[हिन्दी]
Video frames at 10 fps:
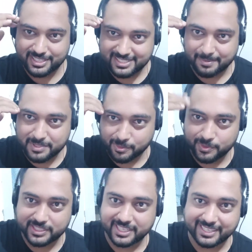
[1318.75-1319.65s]
इस सब से
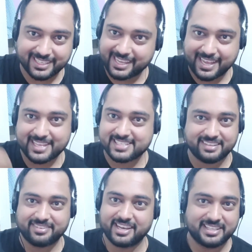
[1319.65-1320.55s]
गुजर के
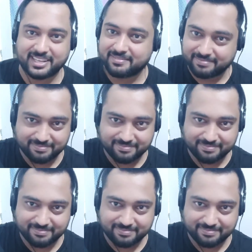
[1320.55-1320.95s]
ऐसा फ़ायदा